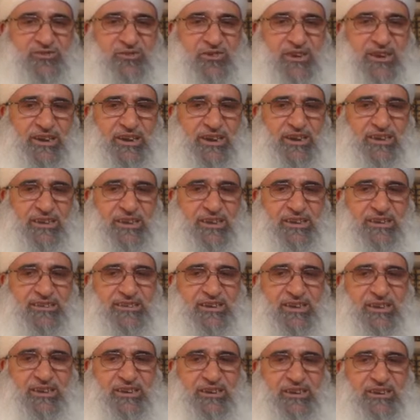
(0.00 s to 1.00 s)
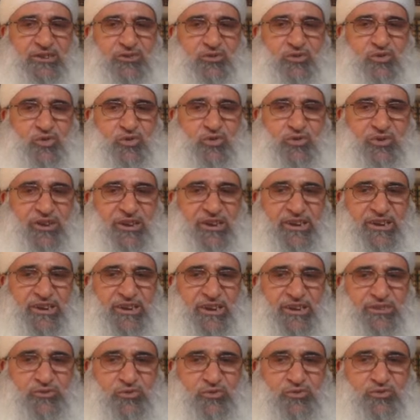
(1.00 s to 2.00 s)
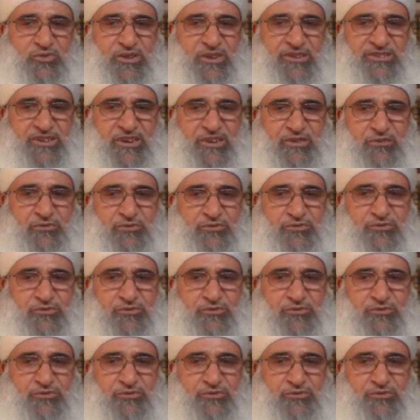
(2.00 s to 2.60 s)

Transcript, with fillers: olarak erkeklik organına dokunacak